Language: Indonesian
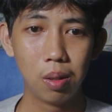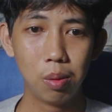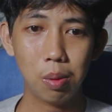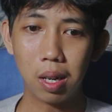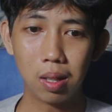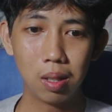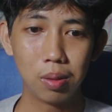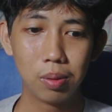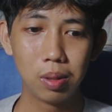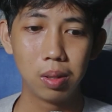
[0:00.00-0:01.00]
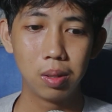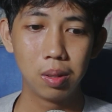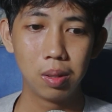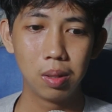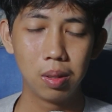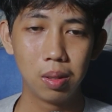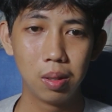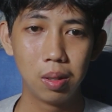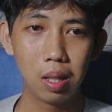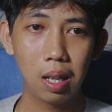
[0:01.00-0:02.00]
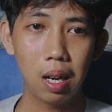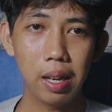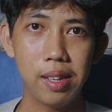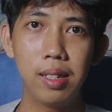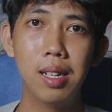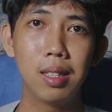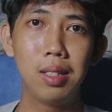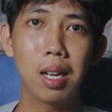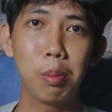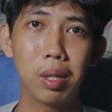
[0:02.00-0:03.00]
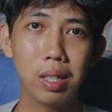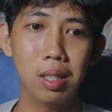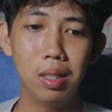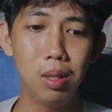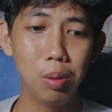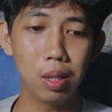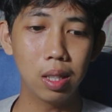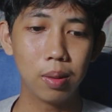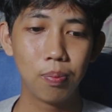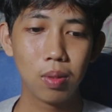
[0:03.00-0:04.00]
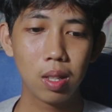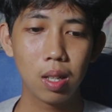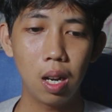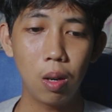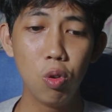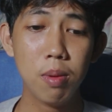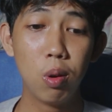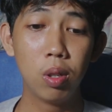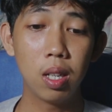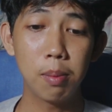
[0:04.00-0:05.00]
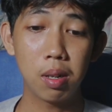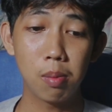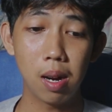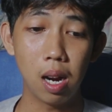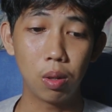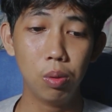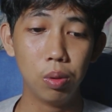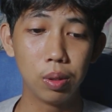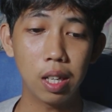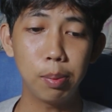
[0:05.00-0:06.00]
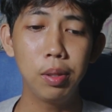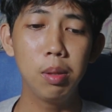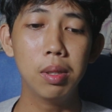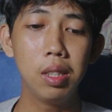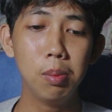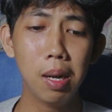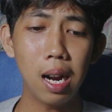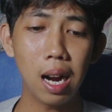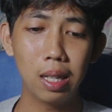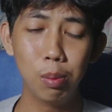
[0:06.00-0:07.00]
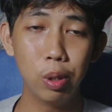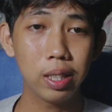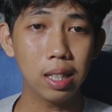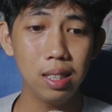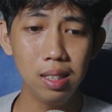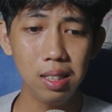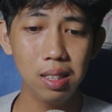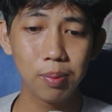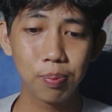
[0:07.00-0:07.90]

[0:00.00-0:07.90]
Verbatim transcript: Oh my love. Kayaknya gak si Amel ya gitu ya. Aku mau ke kamar rumah aku, tapi tiba-tiba ada boneka ini.